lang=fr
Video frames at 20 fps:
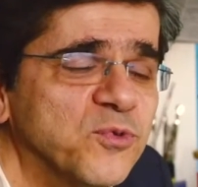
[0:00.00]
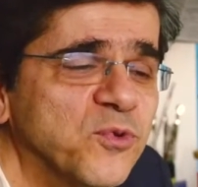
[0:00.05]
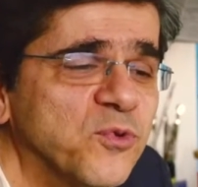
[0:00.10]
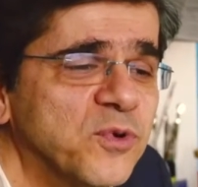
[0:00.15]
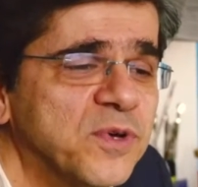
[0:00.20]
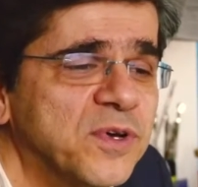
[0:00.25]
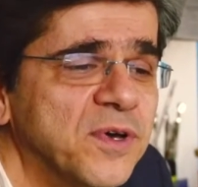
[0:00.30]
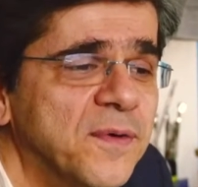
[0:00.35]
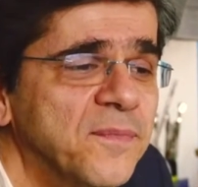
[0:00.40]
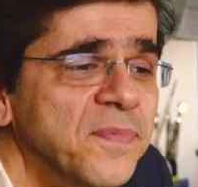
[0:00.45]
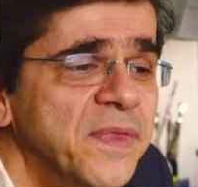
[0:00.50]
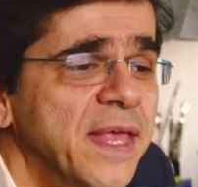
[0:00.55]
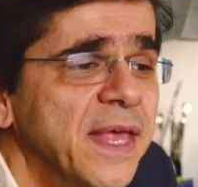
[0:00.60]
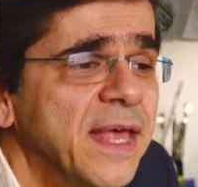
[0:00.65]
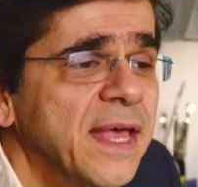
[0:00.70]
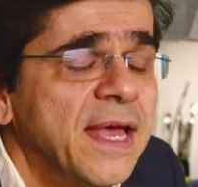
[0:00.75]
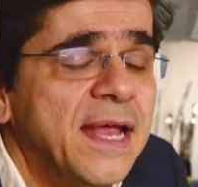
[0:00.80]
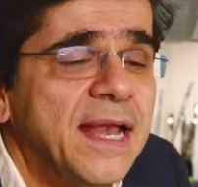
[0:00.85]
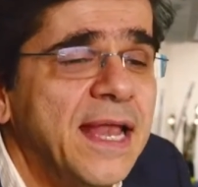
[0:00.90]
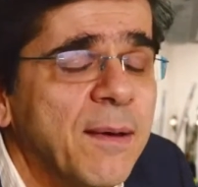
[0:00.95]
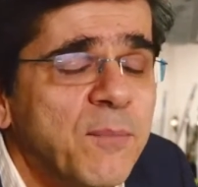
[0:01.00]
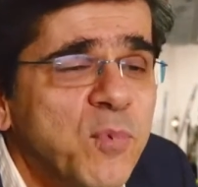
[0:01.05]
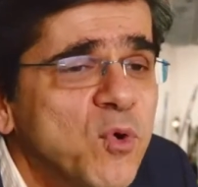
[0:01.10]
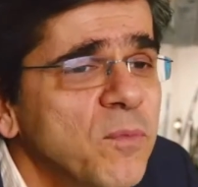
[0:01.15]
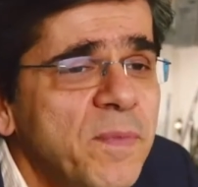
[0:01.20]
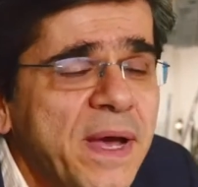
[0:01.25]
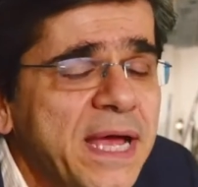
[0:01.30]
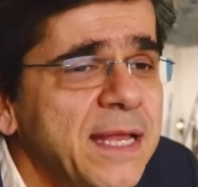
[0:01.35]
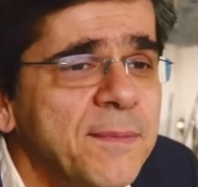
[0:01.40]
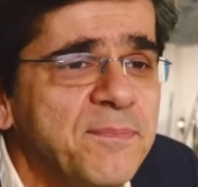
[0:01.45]
Donc, la
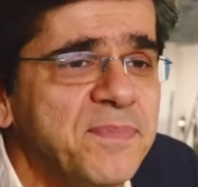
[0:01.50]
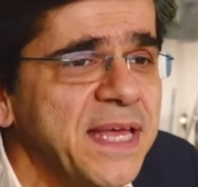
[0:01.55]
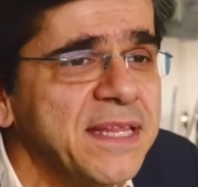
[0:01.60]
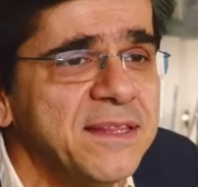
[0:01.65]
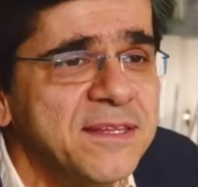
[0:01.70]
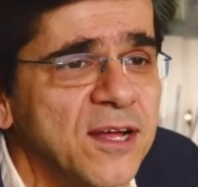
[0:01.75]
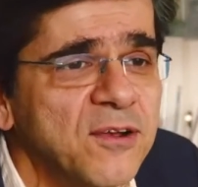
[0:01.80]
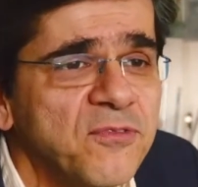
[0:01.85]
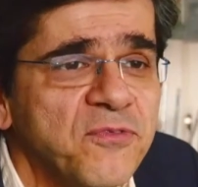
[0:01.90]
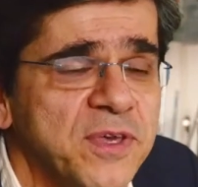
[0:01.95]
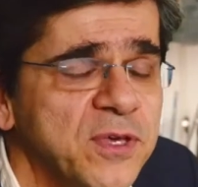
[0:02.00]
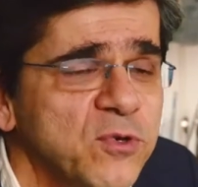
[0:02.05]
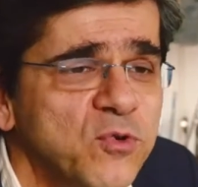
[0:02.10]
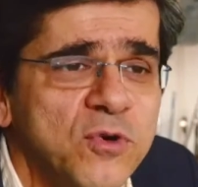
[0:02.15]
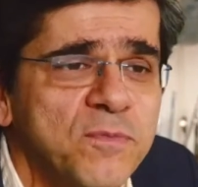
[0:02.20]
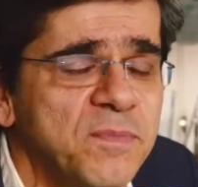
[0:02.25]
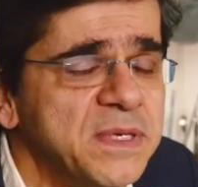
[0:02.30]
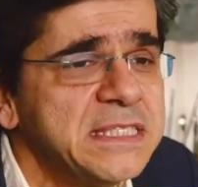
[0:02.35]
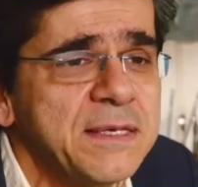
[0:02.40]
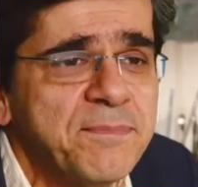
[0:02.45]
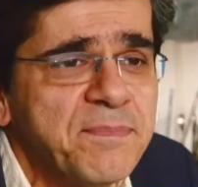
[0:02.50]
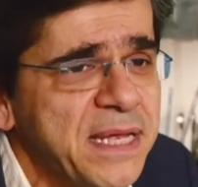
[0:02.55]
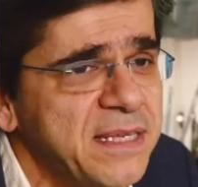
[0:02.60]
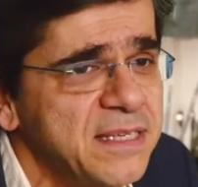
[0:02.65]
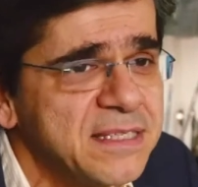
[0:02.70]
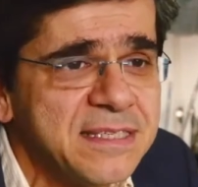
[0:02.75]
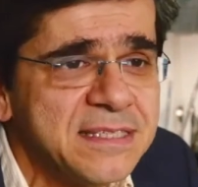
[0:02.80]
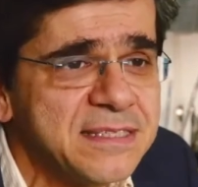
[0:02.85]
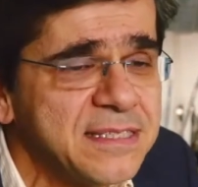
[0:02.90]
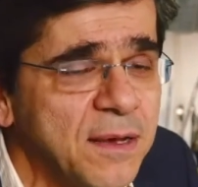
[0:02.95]
bombe, elle est peut-être dans le frigo, mais ce n'est pas
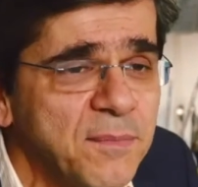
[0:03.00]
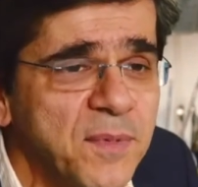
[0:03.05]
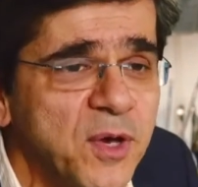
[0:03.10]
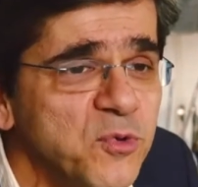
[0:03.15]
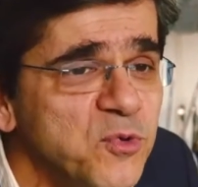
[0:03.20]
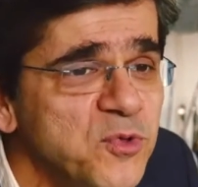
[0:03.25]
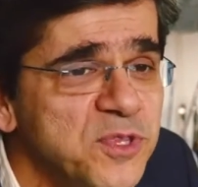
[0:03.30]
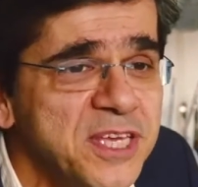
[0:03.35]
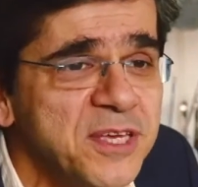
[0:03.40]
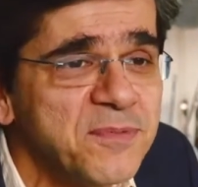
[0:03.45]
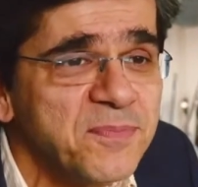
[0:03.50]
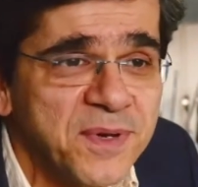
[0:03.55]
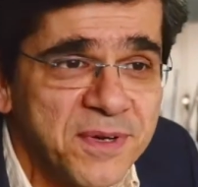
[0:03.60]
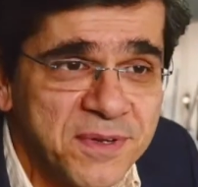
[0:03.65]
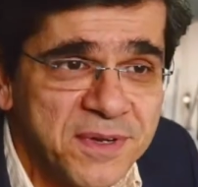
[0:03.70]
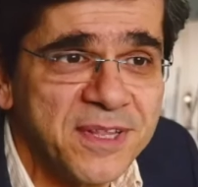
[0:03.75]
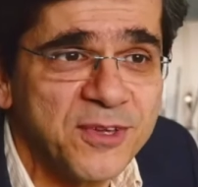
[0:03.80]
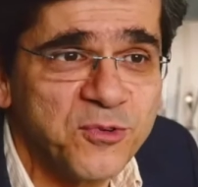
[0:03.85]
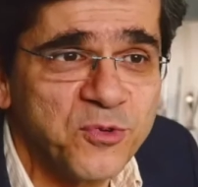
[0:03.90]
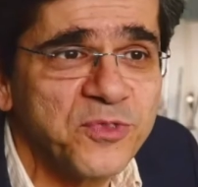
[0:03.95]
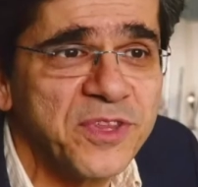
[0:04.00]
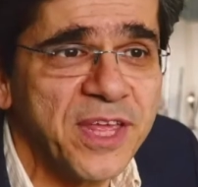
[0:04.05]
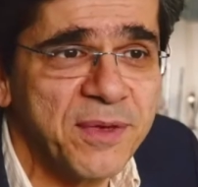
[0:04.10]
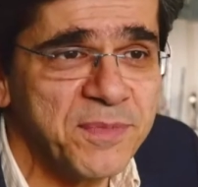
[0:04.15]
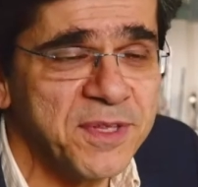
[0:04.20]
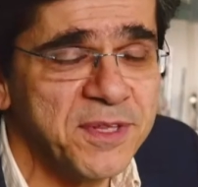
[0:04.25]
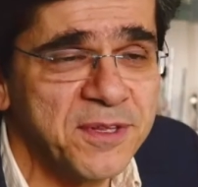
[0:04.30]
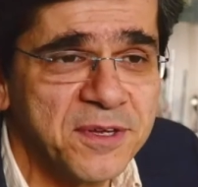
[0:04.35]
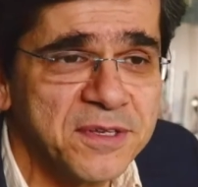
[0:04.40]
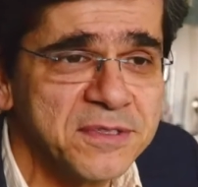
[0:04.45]
nécessairement uniquement les
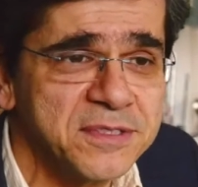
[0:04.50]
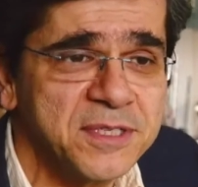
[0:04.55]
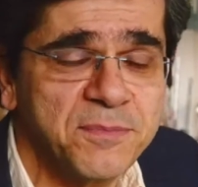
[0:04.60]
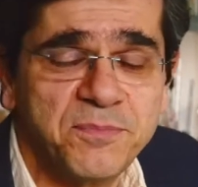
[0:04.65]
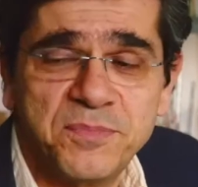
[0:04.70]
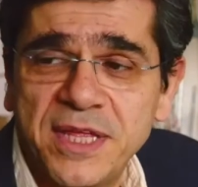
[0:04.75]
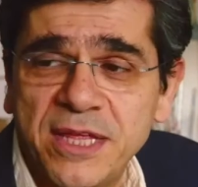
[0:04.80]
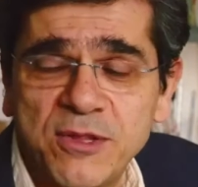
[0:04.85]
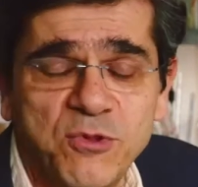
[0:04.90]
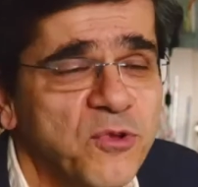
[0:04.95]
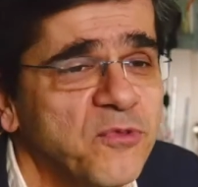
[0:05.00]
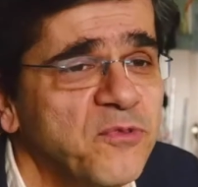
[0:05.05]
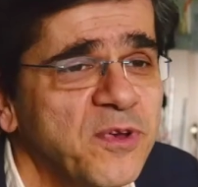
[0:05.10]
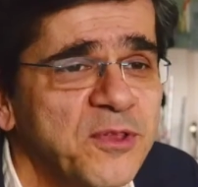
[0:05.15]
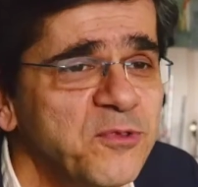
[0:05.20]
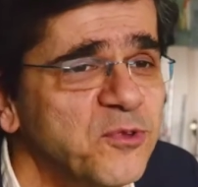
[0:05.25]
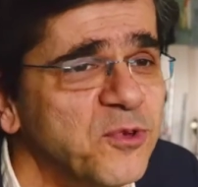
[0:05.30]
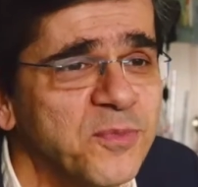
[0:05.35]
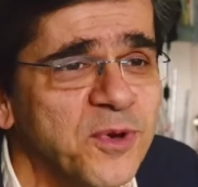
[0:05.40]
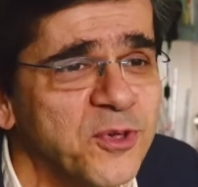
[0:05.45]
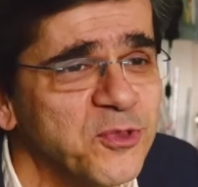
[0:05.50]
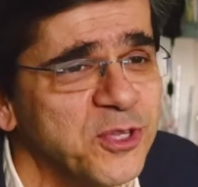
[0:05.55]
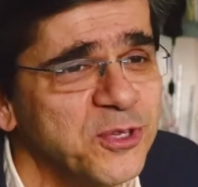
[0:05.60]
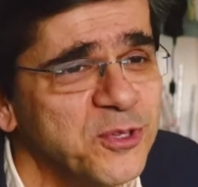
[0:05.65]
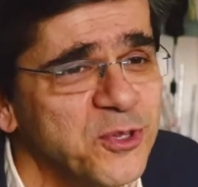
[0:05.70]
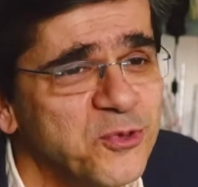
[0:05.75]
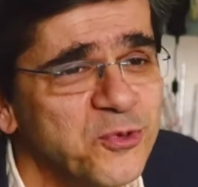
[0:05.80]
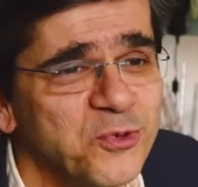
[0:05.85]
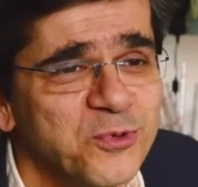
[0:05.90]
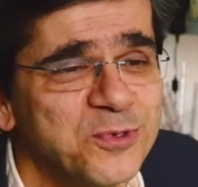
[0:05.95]
contaminants, c'est peut-être le fait de manger
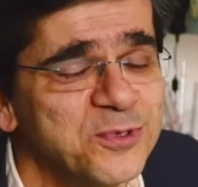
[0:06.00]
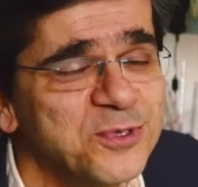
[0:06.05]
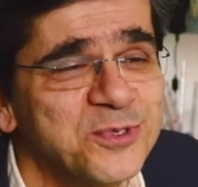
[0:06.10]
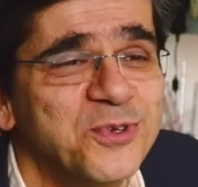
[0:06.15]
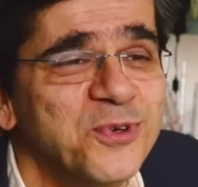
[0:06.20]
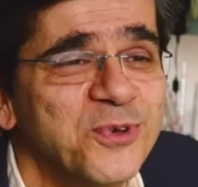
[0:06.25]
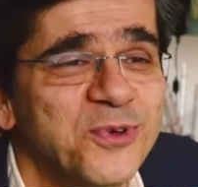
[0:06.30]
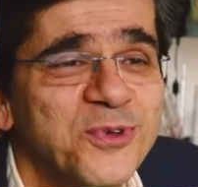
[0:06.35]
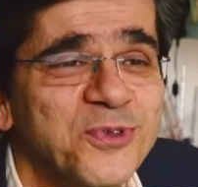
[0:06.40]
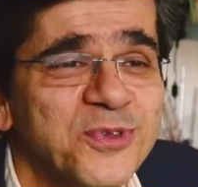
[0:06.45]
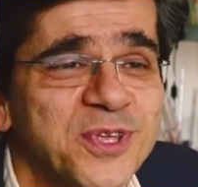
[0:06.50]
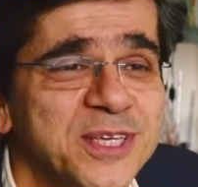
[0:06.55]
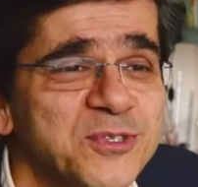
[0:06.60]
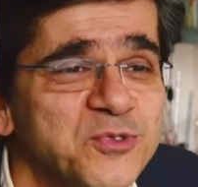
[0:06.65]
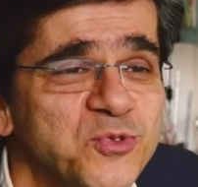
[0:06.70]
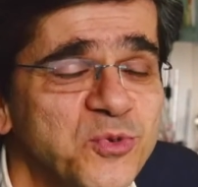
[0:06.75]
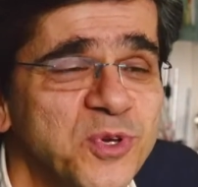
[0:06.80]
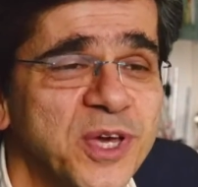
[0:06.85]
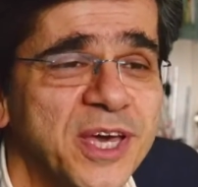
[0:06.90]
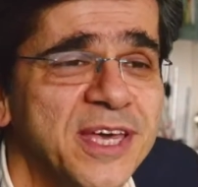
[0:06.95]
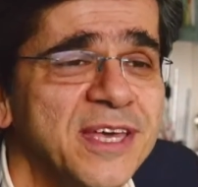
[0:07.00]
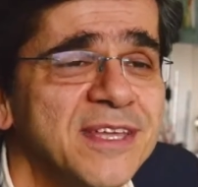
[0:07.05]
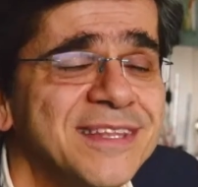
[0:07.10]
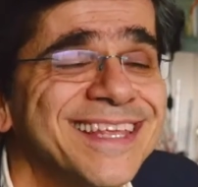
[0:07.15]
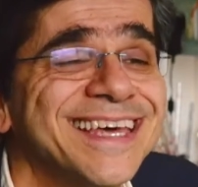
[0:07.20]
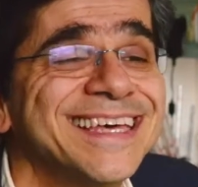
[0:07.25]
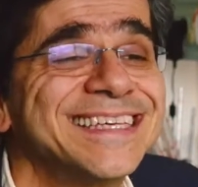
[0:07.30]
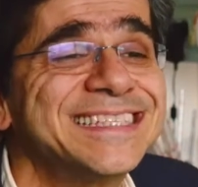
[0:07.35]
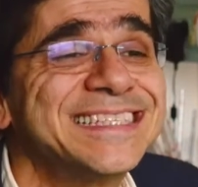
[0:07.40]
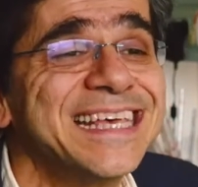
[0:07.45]
des choses euh, très sucrées,
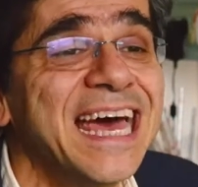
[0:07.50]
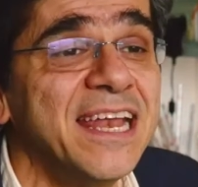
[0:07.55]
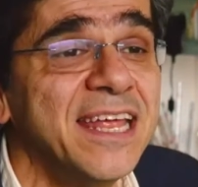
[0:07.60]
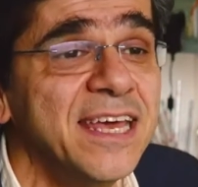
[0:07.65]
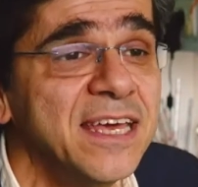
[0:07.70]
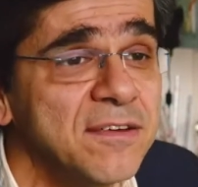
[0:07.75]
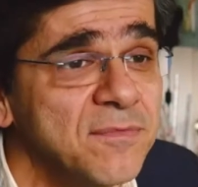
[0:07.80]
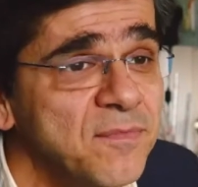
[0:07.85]
très salées.